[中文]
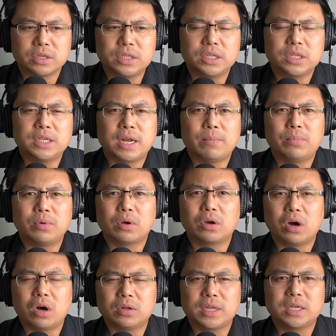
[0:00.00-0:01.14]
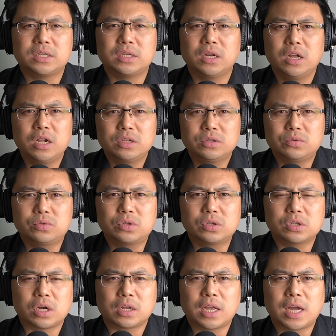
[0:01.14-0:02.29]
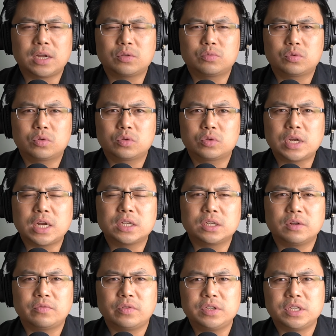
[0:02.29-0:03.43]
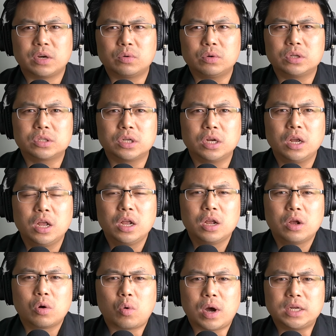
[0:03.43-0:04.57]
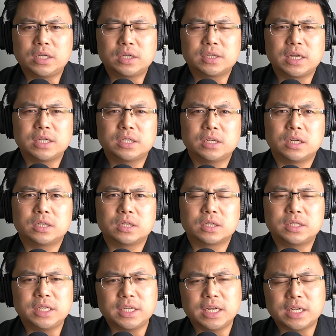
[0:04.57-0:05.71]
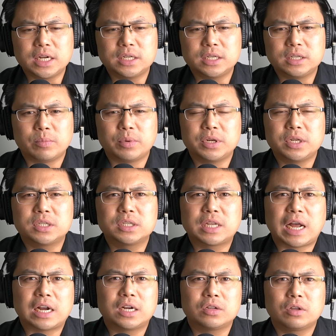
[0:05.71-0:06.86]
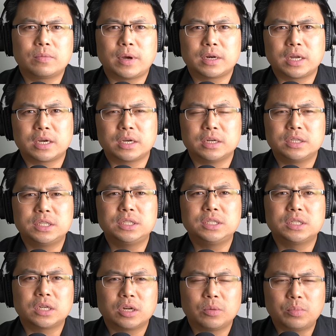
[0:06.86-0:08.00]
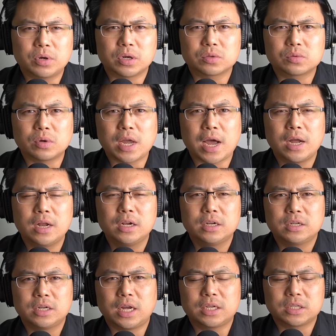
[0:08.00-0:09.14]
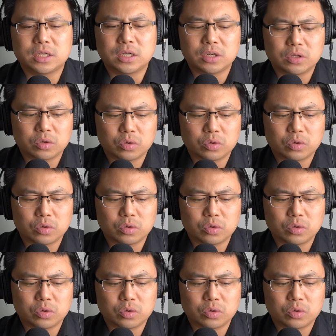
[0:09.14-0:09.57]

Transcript: 性仍然不高，但是至少它战争的风险，或者是滑向战争的这个现代战争也不一定是打仗，对吧？那可能经济上的不合作呀，那这个